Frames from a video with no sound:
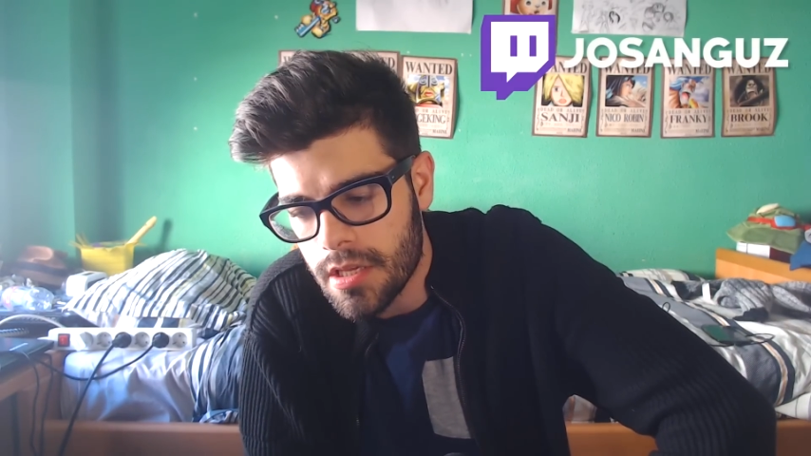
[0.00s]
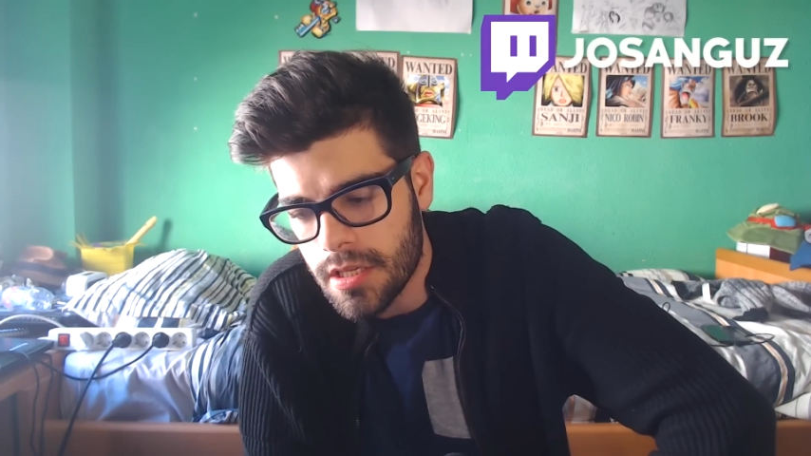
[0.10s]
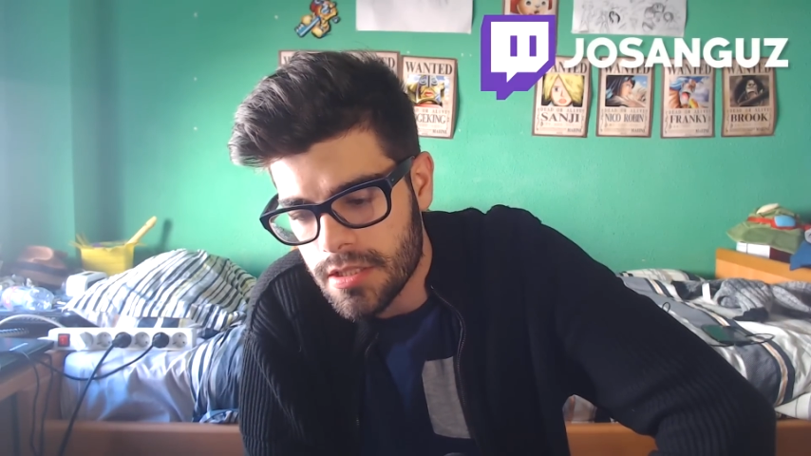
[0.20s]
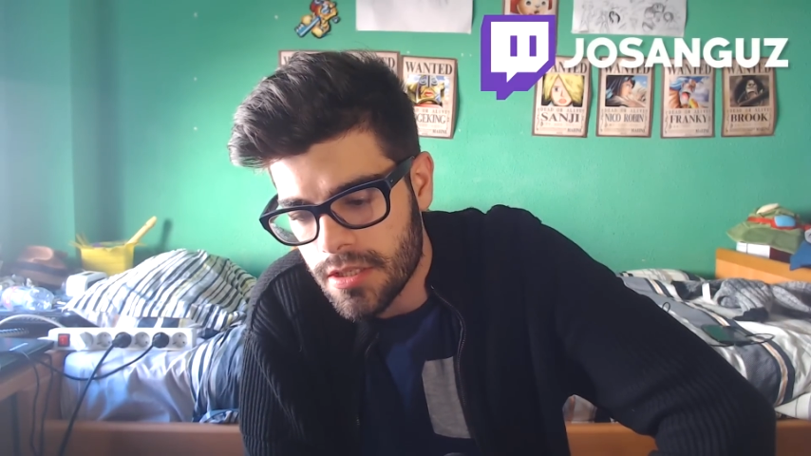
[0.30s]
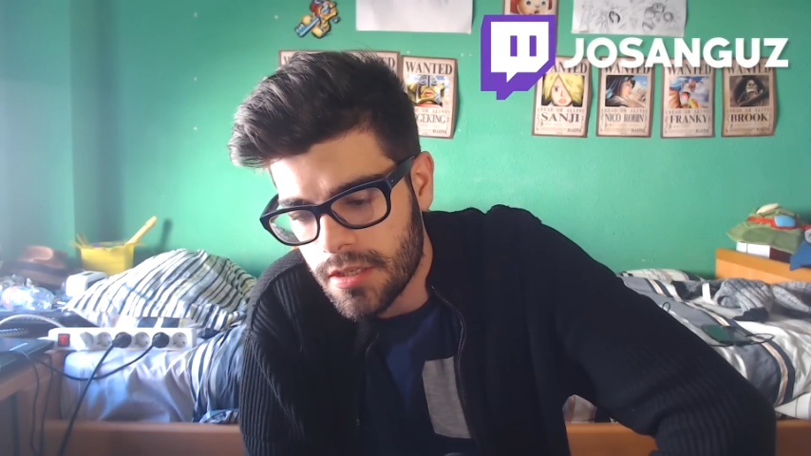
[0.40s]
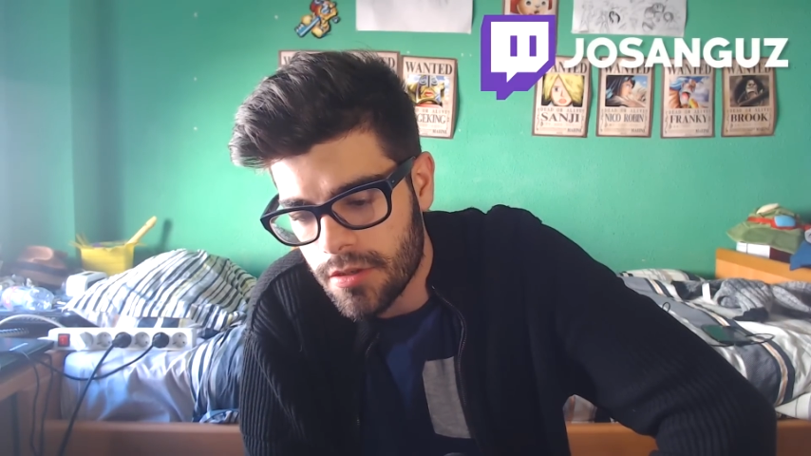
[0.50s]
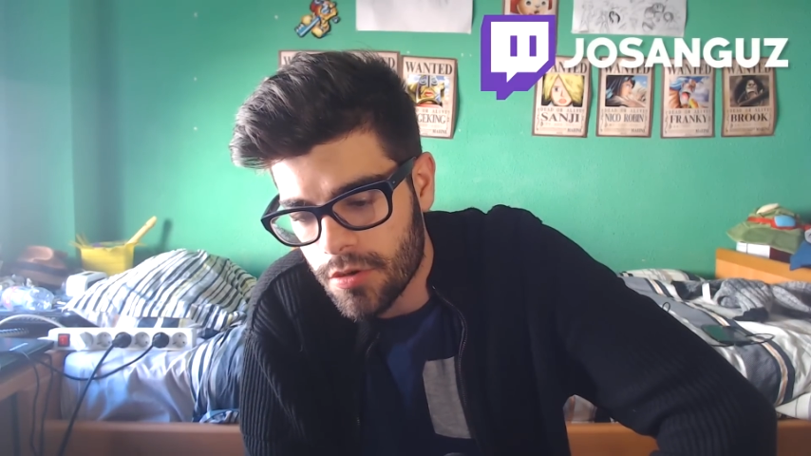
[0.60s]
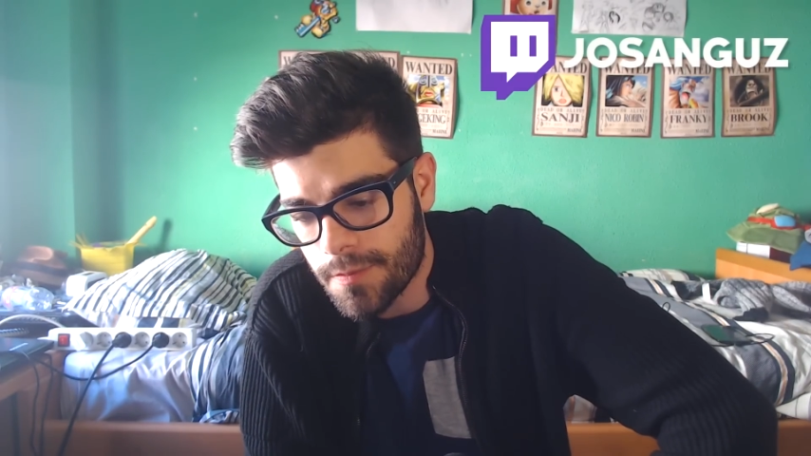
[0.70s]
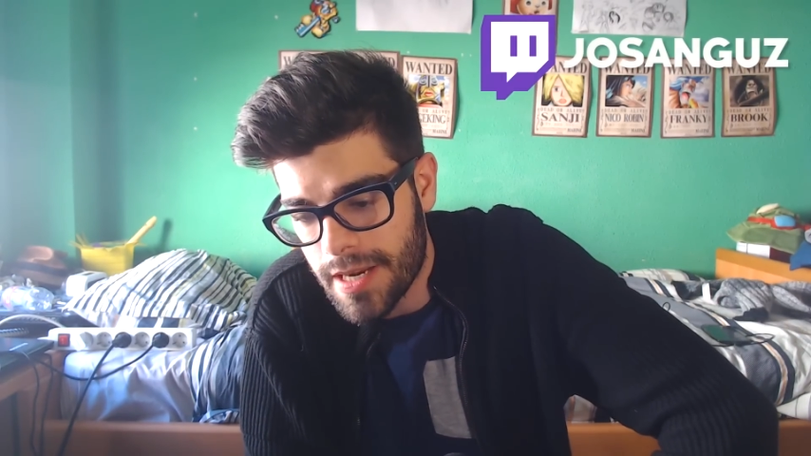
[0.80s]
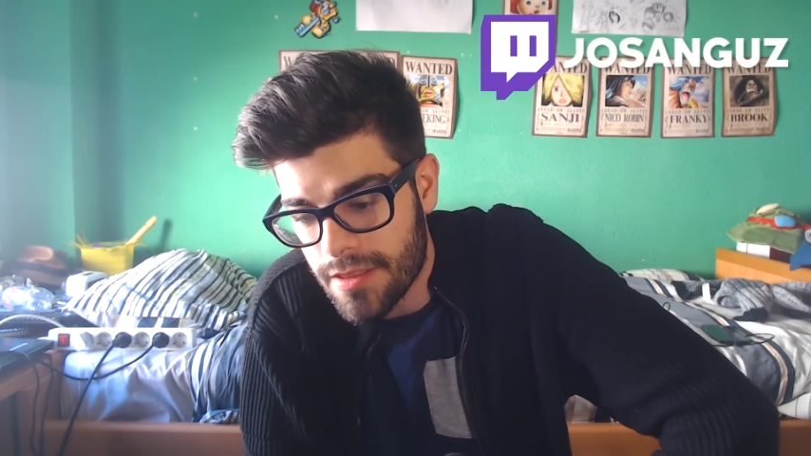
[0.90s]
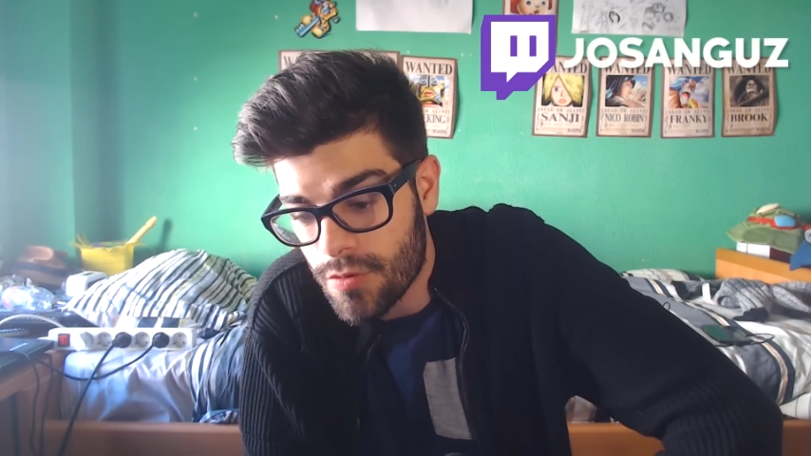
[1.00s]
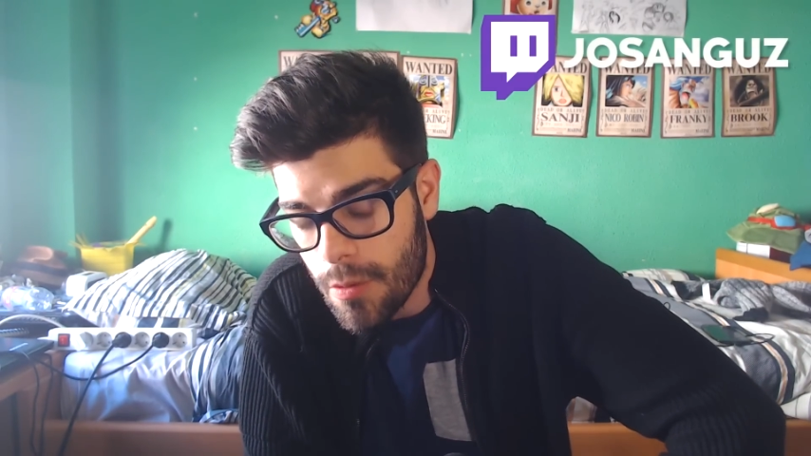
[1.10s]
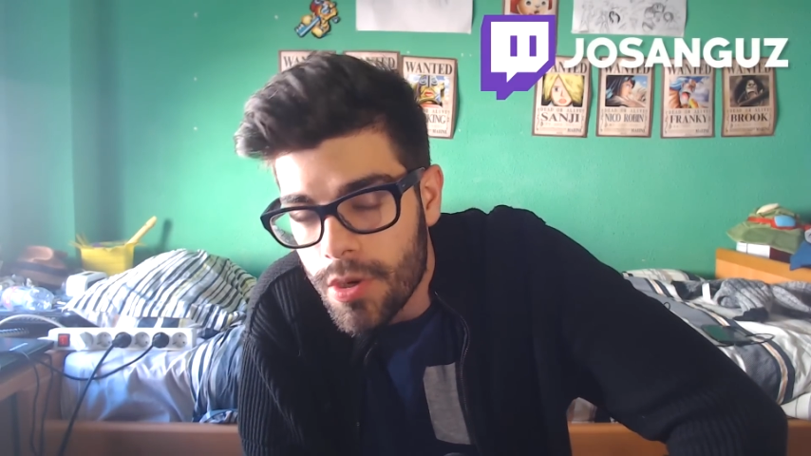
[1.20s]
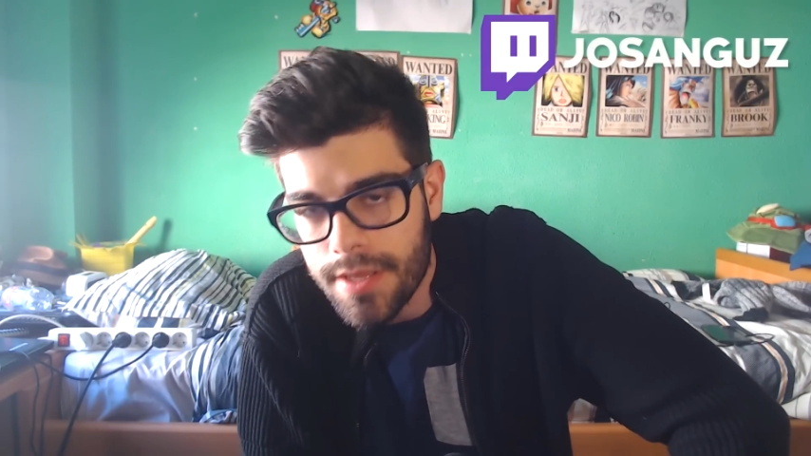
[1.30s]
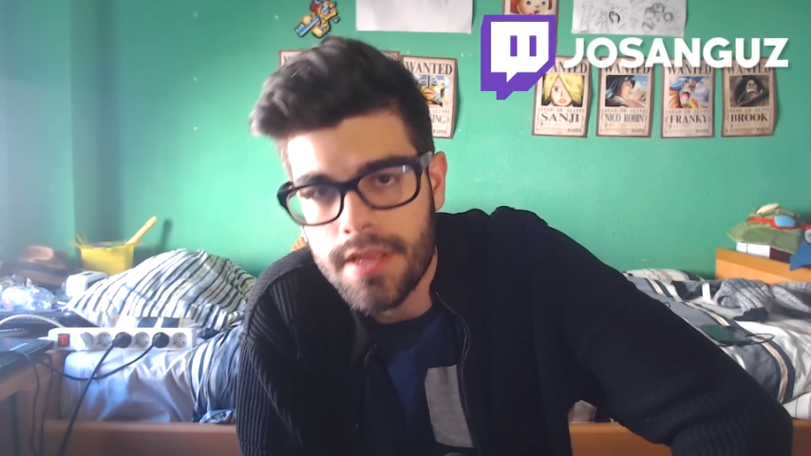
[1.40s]
eh, si os parece una
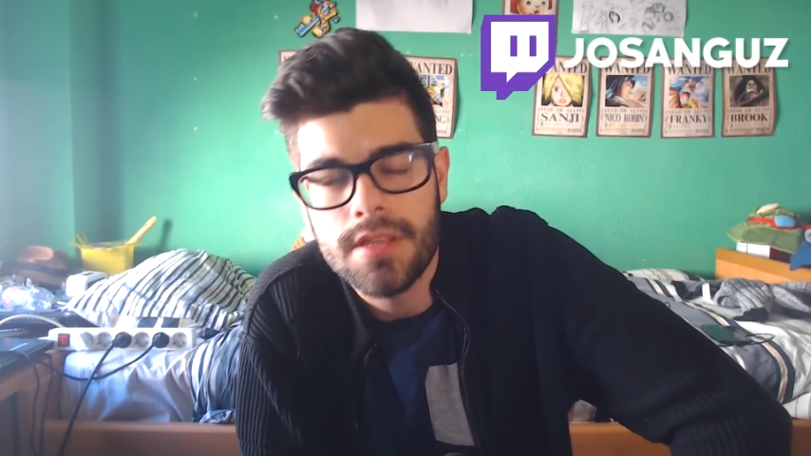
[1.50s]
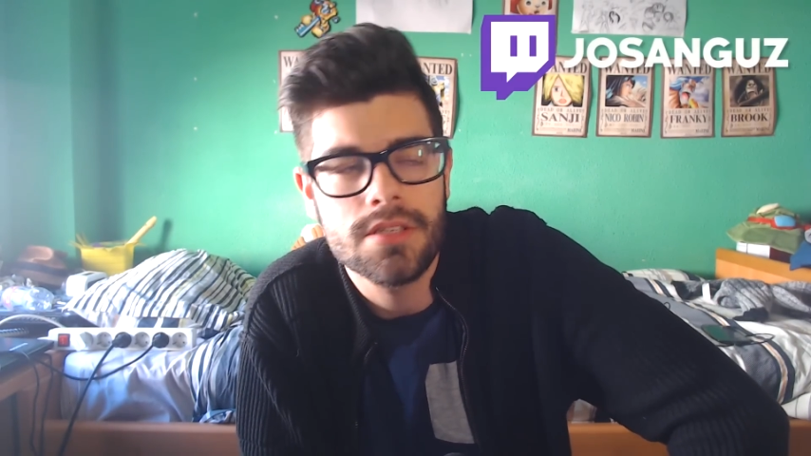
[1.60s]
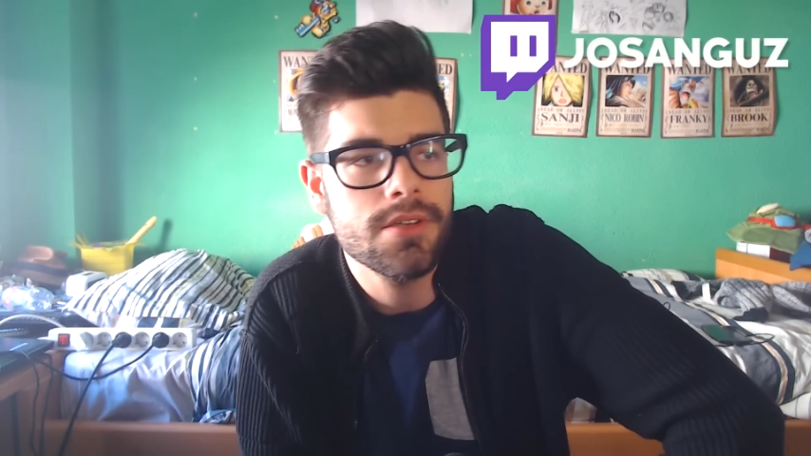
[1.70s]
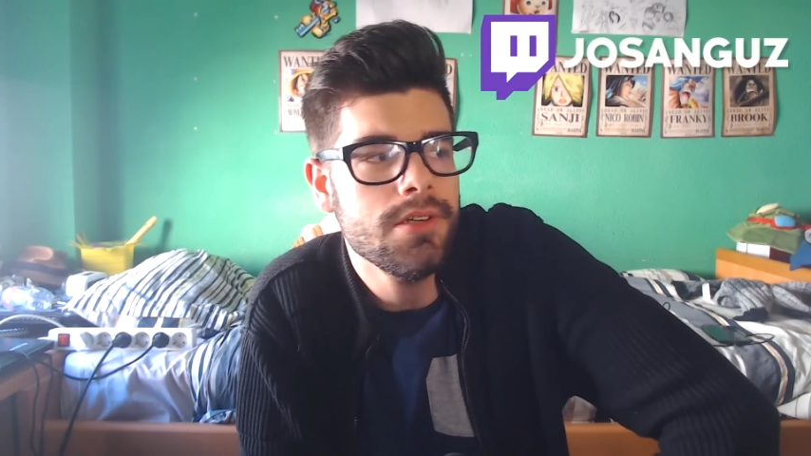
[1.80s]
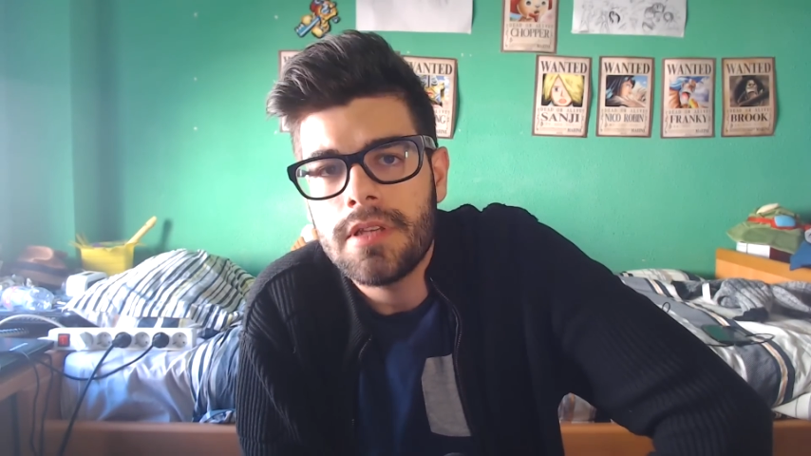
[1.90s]
buena decisión.